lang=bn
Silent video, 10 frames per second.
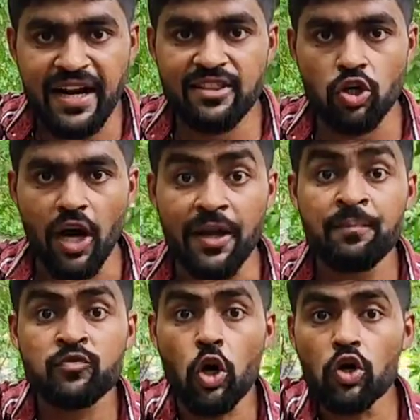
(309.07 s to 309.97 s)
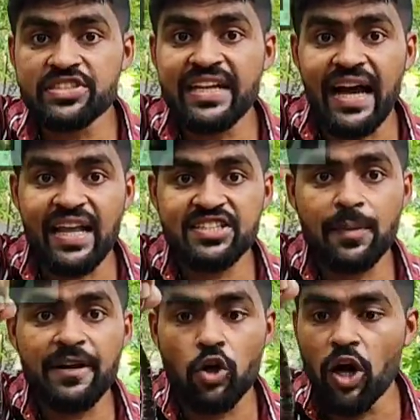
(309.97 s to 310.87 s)
আক্রান্ত হয় তখন সেই কালার
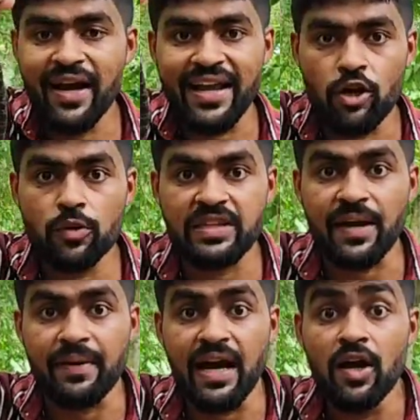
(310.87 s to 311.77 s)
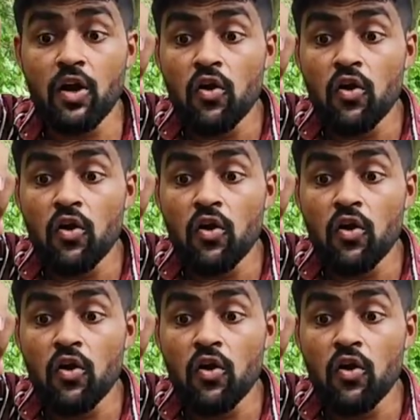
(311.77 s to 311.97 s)
ছাপের রং আর এরকম থাকবে না